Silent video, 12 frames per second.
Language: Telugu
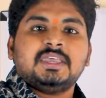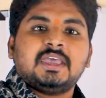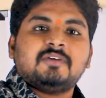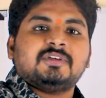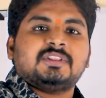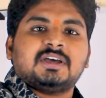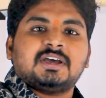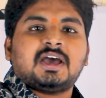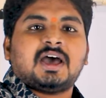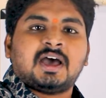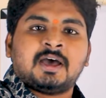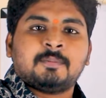ఏ
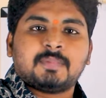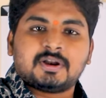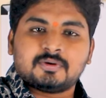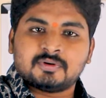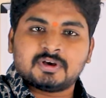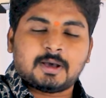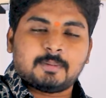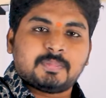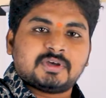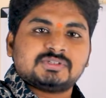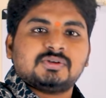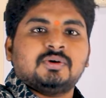విధంగా మనం
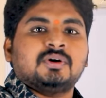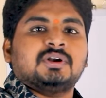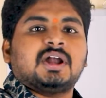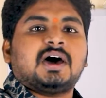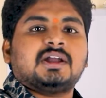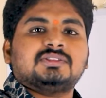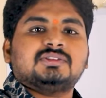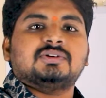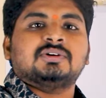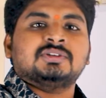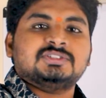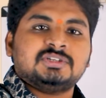కంపాస్లో నార్త్
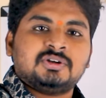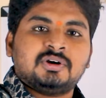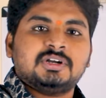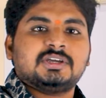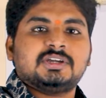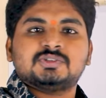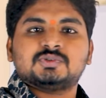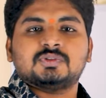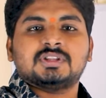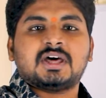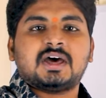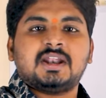జీరో డిగ్రీస్
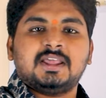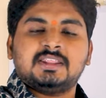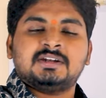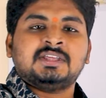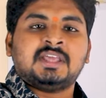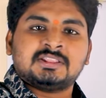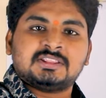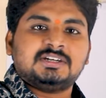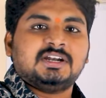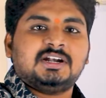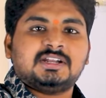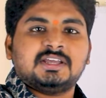ఉందా లేదంటే ఎంత
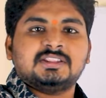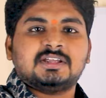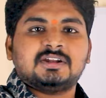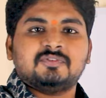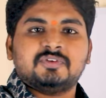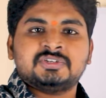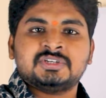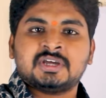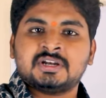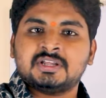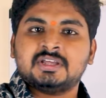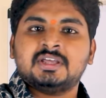టిల్ట్ అయిందనే
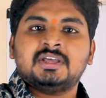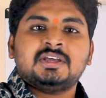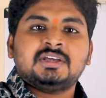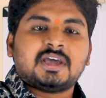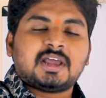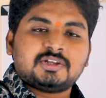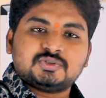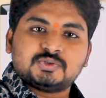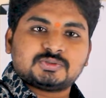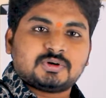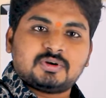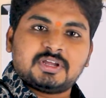విషయాన్ని ఎలా
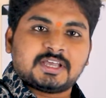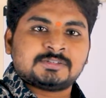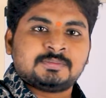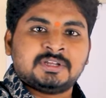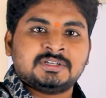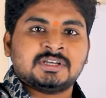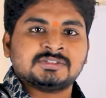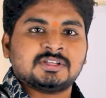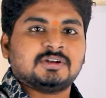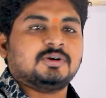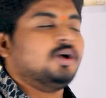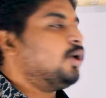చూసుకోవాలో ఎక్స్ప్లెయిన్
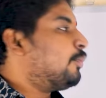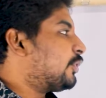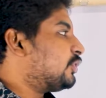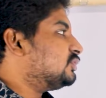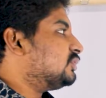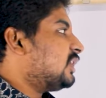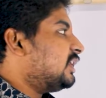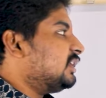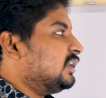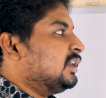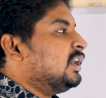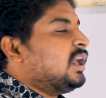చేస్తాను
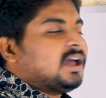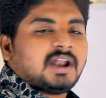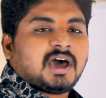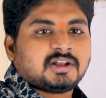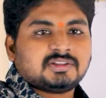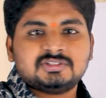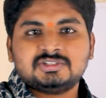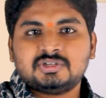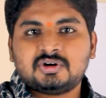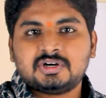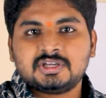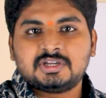ప్రస్తుతానికి నార్త్
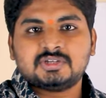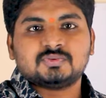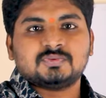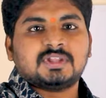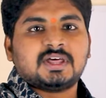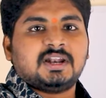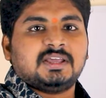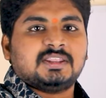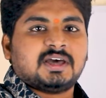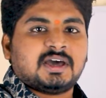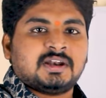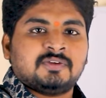జీరో డిగ్రీస్ ఉందా
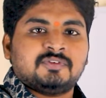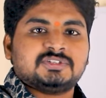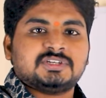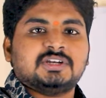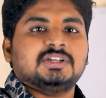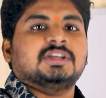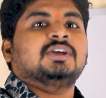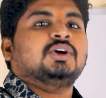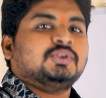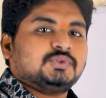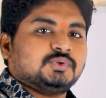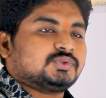లేదా అనే విషయాన్ని
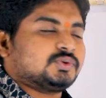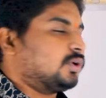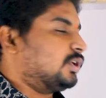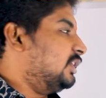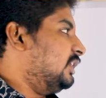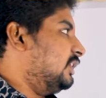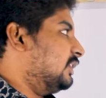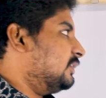చూసుకోండి